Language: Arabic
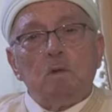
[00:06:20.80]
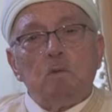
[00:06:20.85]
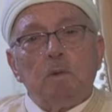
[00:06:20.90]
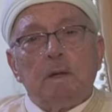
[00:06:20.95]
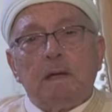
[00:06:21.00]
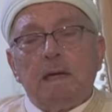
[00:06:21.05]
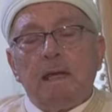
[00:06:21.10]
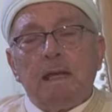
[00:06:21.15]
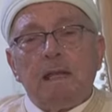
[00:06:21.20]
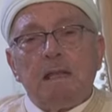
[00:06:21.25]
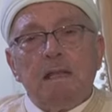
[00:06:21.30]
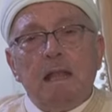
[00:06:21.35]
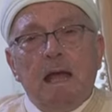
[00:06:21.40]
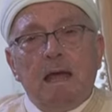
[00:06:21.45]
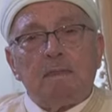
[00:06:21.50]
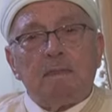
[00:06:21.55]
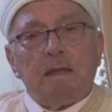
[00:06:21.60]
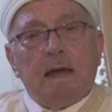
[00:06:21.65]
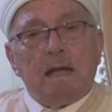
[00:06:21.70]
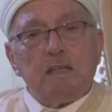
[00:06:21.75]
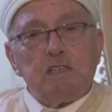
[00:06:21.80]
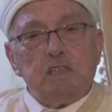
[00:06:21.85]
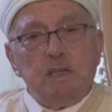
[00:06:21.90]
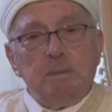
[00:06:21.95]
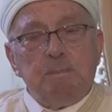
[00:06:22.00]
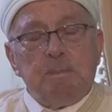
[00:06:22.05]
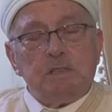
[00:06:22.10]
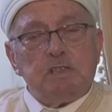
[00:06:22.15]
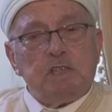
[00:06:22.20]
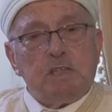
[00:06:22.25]
وكانت لحظة
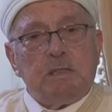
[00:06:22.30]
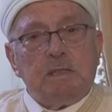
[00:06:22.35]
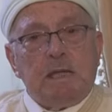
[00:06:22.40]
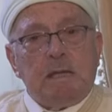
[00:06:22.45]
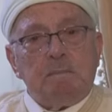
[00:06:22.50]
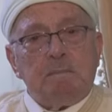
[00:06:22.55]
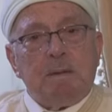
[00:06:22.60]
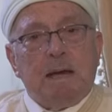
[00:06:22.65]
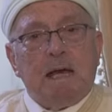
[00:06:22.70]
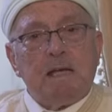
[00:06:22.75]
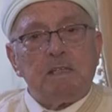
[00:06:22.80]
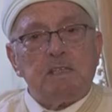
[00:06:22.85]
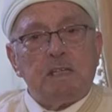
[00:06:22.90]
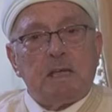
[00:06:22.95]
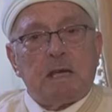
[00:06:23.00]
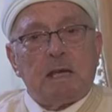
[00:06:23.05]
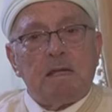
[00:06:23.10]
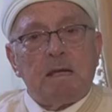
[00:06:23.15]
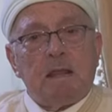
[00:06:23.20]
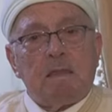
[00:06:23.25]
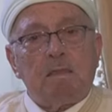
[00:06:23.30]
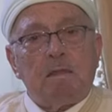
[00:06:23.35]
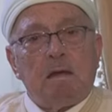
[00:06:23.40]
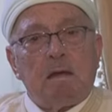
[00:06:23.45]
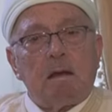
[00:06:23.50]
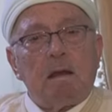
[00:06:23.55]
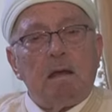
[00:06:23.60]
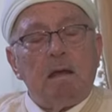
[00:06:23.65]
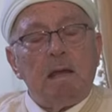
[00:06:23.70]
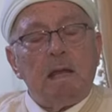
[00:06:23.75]
عجيبة جدا معاشر
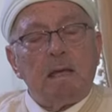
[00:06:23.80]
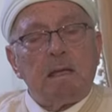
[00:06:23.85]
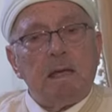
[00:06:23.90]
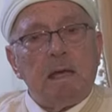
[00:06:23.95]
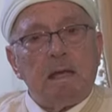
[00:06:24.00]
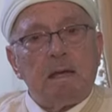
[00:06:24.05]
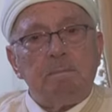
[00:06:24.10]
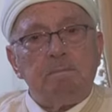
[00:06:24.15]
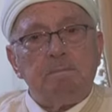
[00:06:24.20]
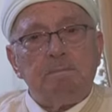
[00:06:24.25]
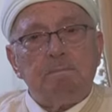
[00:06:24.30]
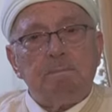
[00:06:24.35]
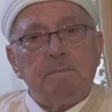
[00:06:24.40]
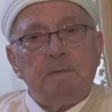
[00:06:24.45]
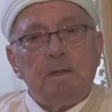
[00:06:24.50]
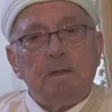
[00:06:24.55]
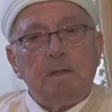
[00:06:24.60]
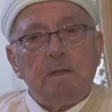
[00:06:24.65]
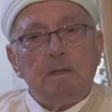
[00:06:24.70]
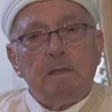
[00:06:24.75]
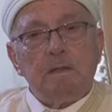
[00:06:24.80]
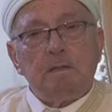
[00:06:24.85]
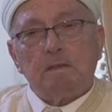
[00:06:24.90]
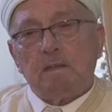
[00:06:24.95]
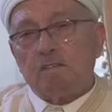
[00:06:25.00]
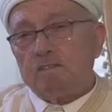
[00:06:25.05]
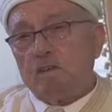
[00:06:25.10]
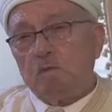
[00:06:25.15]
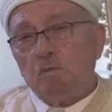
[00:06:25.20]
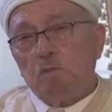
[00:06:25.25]
النظارة الأكارم
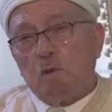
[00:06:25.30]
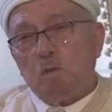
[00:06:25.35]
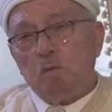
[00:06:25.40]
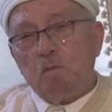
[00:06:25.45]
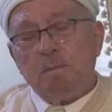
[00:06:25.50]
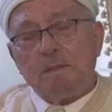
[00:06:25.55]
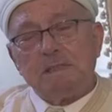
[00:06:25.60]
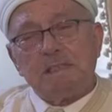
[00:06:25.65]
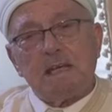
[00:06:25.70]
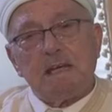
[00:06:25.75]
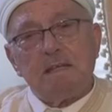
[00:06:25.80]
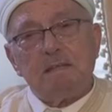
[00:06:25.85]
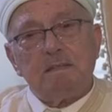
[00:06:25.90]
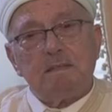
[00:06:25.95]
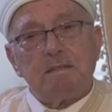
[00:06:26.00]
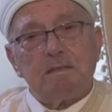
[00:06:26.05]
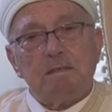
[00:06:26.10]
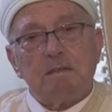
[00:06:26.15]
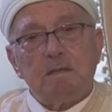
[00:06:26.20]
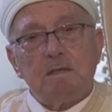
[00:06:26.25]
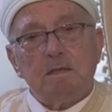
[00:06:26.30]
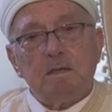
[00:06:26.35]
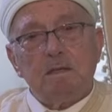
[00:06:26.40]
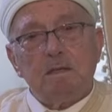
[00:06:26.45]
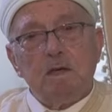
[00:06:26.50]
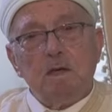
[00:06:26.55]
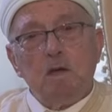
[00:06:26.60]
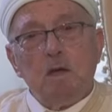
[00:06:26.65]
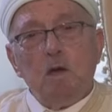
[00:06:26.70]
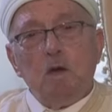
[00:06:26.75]
تصوروا المشهد
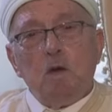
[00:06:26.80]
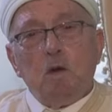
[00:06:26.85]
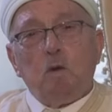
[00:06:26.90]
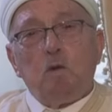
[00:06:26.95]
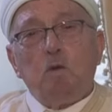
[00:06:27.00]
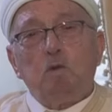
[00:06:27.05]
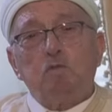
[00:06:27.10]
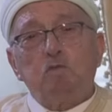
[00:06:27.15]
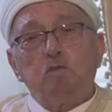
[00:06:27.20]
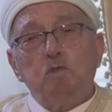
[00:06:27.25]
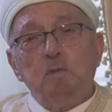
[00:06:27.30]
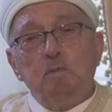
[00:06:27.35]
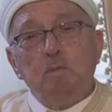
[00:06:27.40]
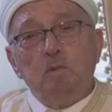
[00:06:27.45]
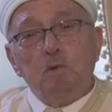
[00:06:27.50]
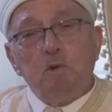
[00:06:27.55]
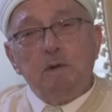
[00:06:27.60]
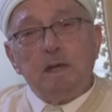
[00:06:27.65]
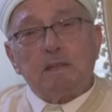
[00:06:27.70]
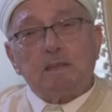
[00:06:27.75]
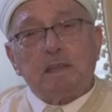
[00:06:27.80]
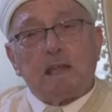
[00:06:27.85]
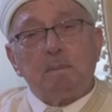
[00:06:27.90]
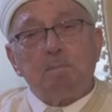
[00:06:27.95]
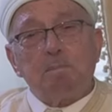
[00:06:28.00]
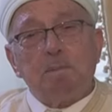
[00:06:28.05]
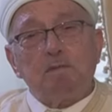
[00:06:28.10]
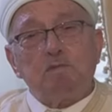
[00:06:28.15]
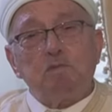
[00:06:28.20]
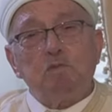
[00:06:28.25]
خصومه
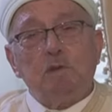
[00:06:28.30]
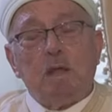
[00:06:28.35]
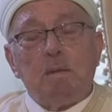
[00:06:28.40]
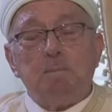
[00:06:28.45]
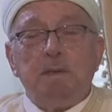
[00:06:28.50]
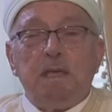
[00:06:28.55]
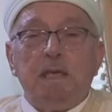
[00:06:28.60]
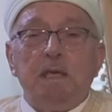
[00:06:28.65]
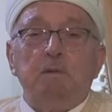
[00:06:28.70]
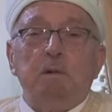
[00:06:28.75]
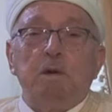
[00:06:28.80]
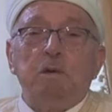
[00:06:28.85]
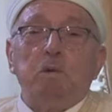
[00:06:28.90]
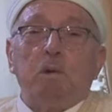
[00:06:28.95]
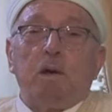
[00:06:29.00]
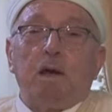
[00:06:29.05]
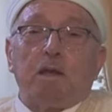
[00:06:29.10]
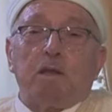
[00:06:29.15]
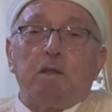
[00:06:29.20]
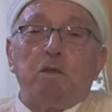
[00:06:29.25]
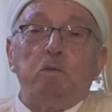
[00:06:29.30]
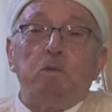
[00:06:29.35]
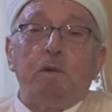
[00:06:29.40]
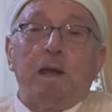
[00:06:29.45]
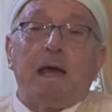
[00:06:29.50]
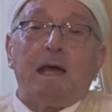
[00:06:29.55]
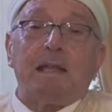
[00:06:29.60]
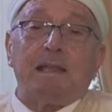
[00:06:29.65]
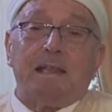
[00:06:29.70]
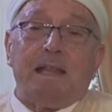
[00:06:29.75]
يتربصون به
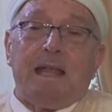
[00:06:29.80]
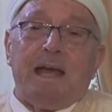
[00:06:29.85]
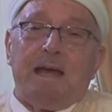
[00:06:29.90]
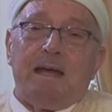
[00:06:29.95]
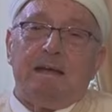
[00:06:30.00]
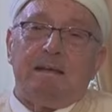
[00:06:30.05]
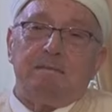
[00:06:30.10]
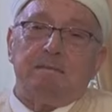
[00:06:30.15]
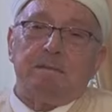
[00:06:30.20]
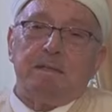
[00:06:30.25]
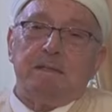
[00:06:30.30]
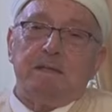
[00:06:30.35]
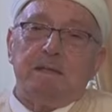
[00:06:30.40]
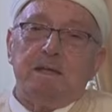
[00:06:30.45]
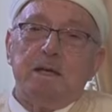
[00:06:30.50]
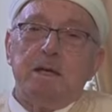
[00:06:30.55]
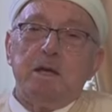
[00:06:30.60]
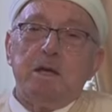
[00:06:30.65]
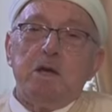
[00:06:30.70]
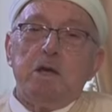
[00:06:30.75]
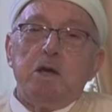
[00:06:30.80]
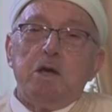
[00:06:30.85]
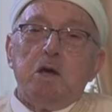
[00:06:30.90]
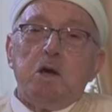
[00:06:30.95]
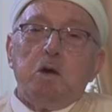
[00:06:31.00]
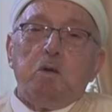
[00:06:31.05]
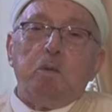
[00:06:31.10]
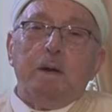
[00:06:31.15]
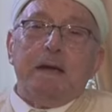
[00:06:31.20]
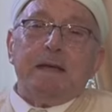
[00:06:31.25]
ويقررون قتله
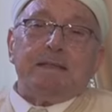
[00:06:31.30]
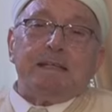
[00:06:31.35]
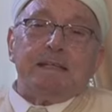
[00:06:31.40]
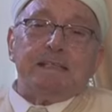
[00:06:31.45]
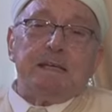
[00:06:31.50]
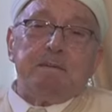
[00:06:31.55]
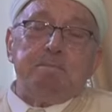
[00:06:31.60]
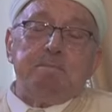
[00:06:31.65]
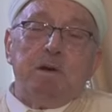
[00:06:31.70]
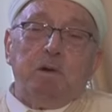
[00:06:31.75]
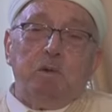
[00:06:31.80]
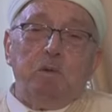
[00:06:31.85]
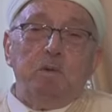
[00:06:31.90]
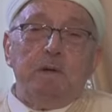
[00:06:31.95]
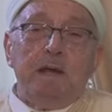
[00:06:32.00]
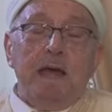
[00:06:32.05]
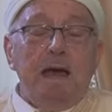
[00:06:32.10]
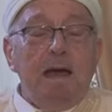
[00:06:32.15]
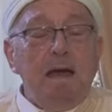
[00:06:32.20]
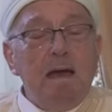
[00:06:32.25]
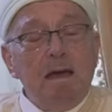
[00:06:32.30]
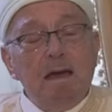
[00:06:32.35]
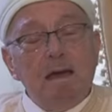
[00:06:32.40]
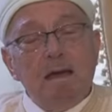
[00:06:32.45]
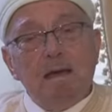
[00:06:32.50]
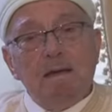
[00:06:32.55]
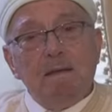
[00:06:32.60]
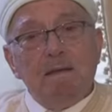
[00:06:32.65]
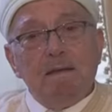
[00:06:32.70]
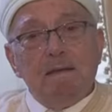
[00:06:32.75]
ويتجمعون
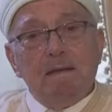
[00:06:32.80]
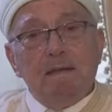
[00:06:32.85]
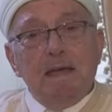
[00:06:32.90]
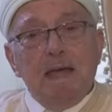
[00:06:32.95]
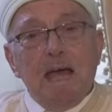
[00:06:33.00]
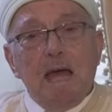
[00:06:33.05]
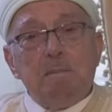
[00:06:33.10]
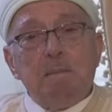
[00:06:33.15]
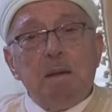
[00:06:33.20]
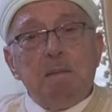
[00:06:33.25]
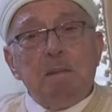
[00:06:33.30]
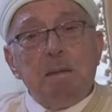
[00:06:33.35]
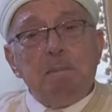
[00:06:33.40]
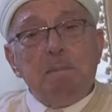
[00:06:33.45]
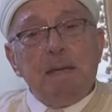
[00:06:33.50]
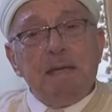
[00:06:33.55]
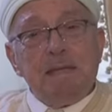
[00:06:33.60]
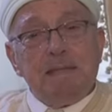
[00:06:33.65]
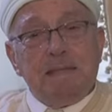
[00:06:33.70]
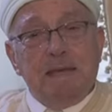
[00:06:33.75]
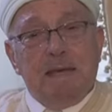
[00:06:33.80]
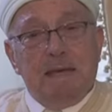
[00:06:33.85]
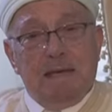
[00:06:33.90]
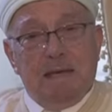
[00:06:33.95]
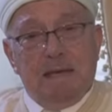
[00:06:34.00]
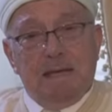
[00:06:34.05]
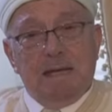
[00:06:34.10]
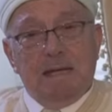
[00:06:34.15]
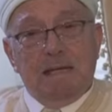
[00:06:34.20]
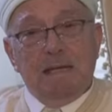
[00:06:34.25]
أمام بيته
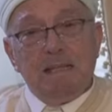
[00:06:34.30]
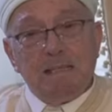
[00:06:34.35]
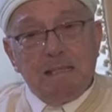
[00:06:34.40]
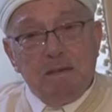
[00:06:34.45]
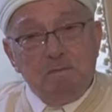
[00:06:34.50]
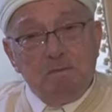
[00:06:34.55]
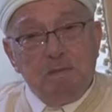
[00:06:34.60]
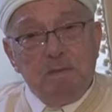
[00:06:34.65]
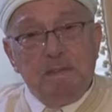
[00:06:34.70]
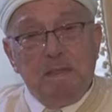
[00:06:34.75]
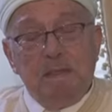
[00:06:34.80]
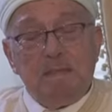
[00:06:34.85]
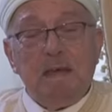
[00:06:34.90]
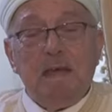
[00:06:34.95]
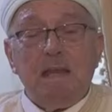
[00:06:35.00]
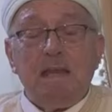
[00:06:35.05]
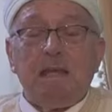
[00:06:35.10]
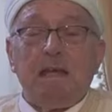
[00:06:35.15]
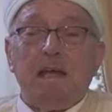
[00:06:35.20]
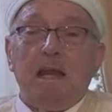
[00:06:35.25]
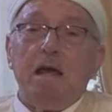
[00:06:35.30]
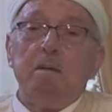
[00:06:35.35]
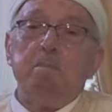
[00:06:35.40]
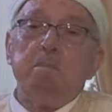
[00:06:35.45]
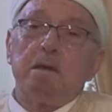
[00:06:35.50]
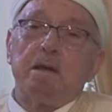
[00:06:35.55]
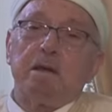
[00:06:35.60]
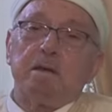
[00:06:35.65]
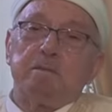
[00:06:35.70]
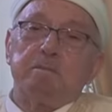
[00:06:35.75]
لتنفيذ ذلك
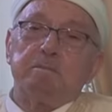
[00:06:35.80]
الامر